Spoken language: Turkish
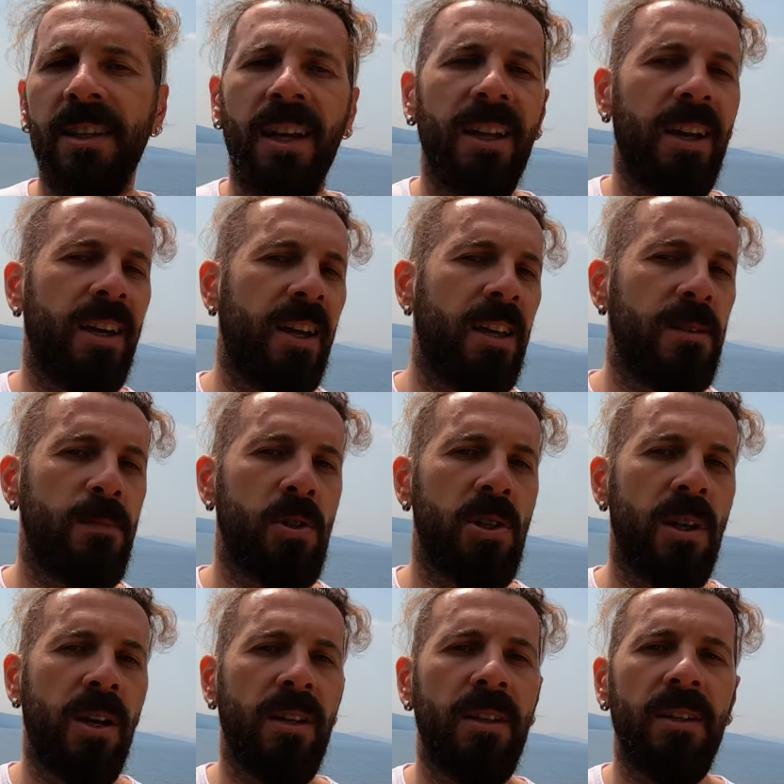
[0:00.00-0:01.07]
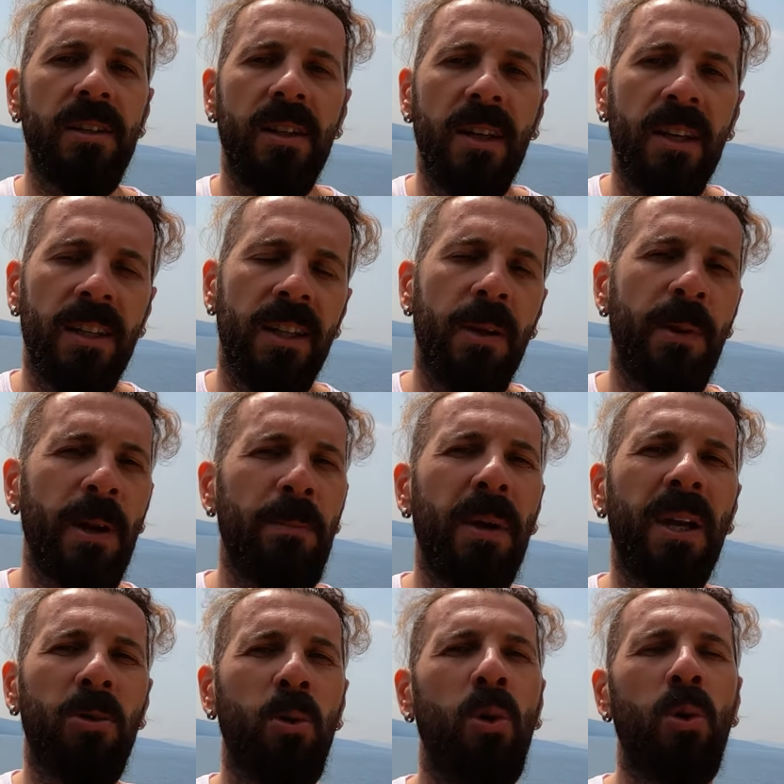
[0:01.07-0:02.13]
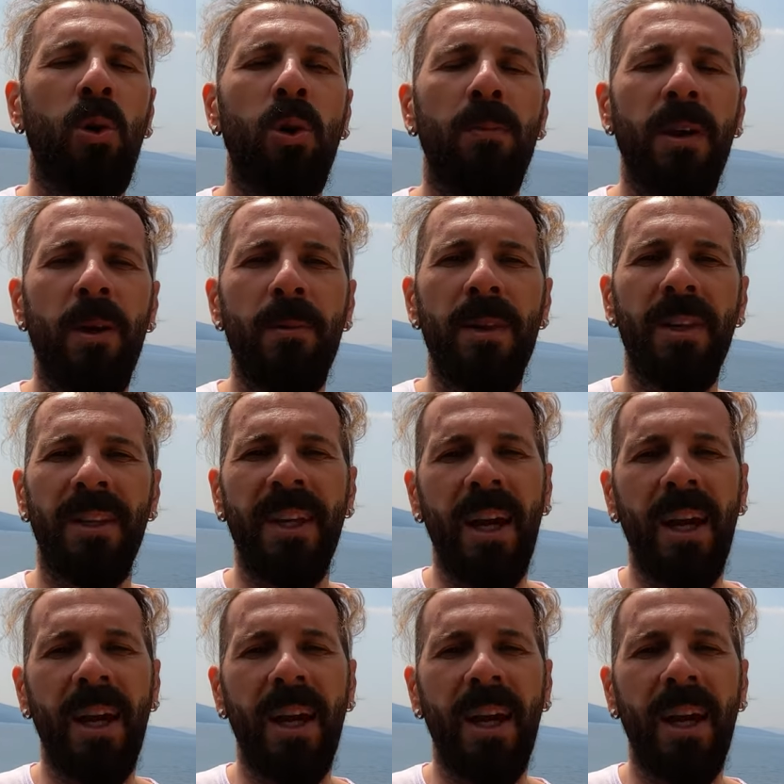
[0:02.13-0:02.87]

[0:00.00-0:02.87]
yalan yazmışlardır demek pek doğru olmayabilir.